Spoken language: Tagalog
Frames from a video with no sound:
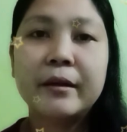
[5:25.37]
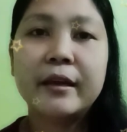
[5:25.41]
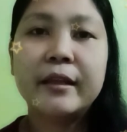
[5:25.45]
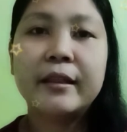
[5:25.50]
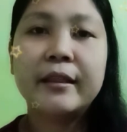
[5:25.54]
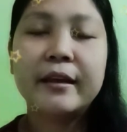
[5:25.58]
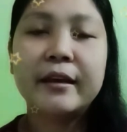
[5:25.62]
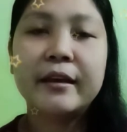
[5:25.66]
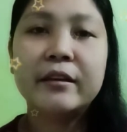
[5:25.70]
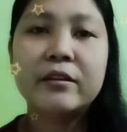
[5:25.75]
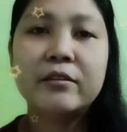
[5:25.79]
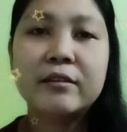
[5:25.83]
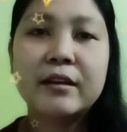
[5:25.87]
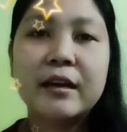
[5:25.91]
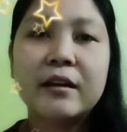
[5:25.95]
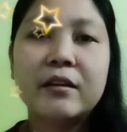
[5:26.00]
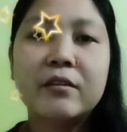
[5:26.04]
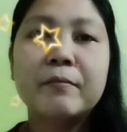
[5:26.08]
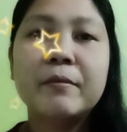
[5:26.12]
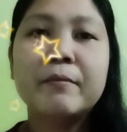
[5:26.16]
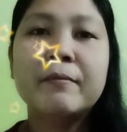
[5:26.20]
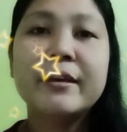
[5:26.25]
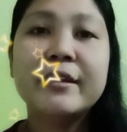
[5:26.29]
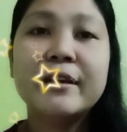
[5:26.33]
And then, yun na nga.
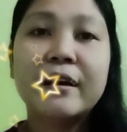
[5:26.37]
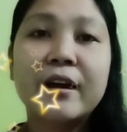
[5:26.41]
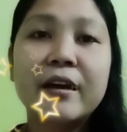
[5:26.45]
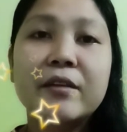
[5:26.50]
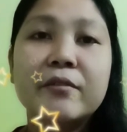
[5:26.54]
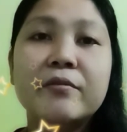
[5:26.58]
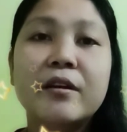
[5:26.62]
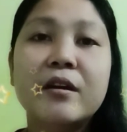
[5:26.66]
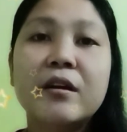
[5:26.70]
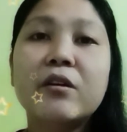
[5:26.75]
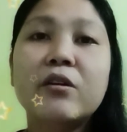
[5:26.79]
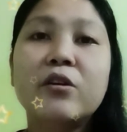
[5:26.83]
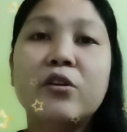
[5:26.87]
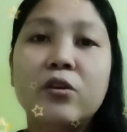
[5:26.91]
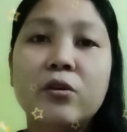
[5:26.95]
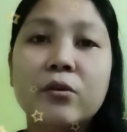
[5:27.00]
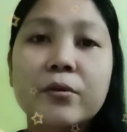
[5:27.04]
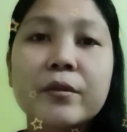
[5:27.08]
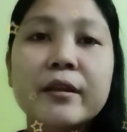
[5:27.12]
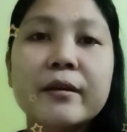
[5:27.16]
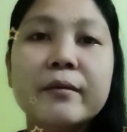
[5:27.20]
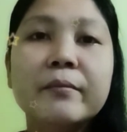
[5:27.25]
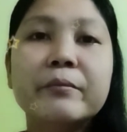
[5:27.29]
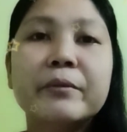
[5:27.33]
Bibigyan kayo ng
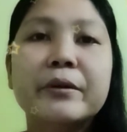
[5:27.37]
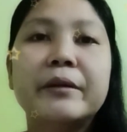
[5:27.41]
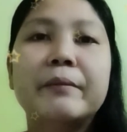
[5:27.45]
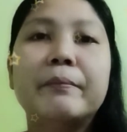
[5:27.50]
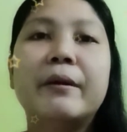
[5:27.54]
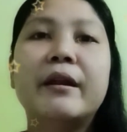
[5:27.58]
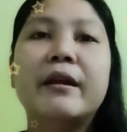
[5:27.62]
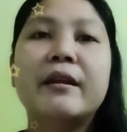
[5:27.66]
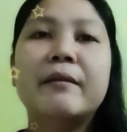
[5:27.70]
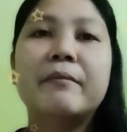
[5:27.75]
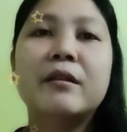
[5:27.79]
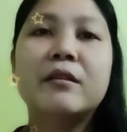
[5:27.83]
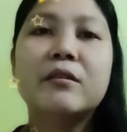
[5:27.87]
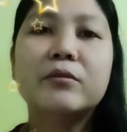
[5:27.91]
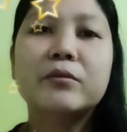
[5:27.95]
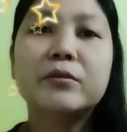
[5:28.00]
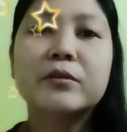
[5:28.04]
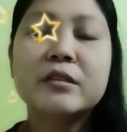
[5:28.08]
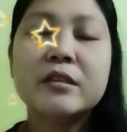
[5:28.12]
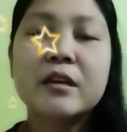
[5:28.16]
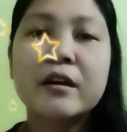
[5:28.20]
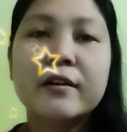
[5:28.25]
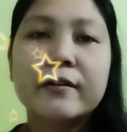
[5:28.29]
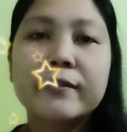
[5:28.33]
queue number para naman doon
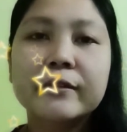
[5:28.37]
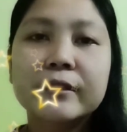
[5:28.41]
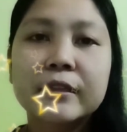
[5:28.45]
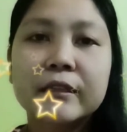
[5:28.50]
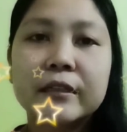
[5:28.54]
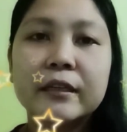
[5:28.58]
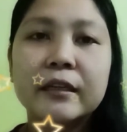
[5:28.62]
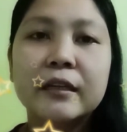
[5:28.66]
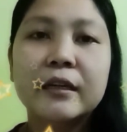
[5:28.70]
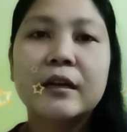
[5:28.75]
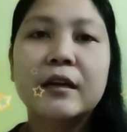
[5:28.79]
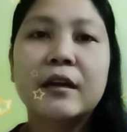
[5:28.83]
sa counter.